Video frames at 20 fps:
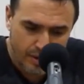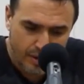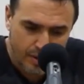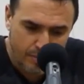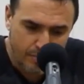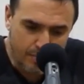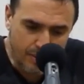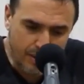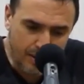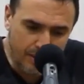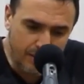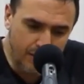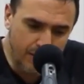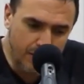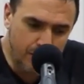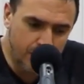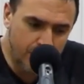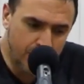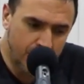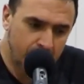
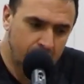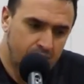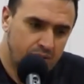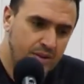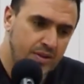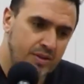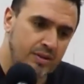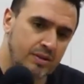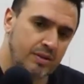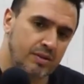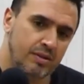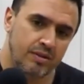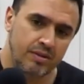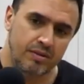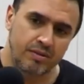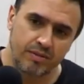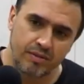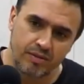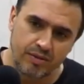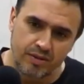pragniemy,
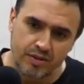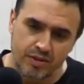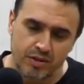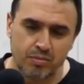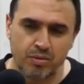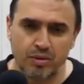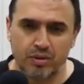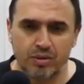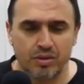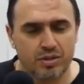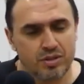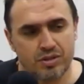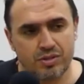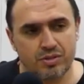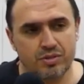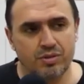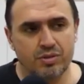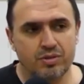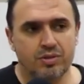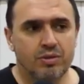żeby one się
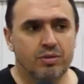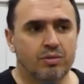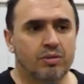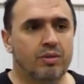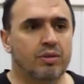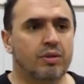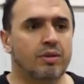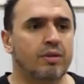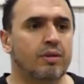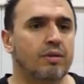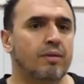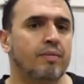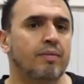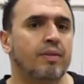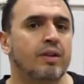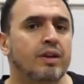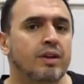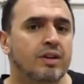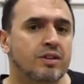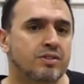skończyły,
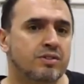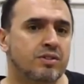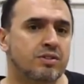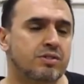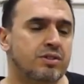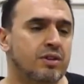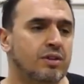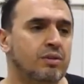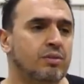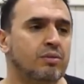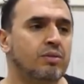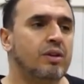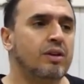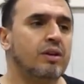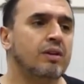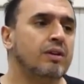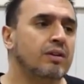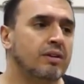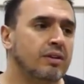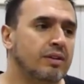ze względu na,
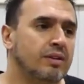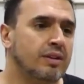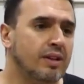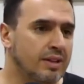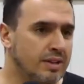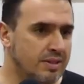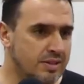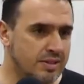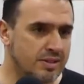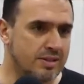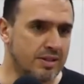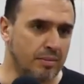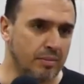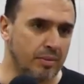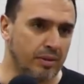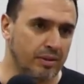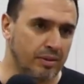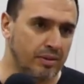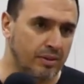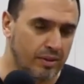na nas
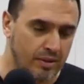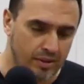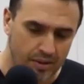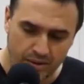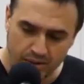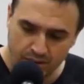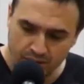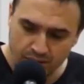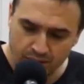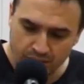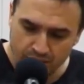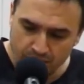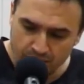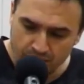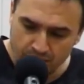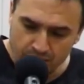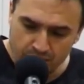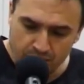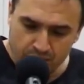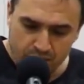samych.
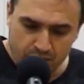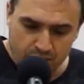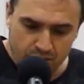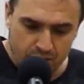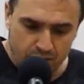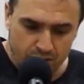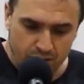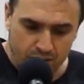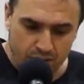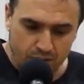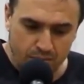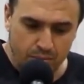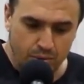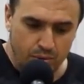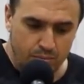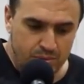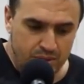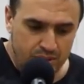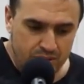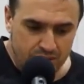Y, bo
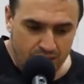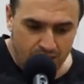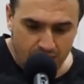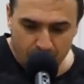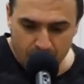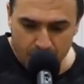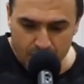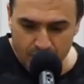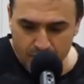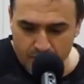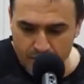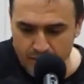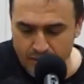przestanie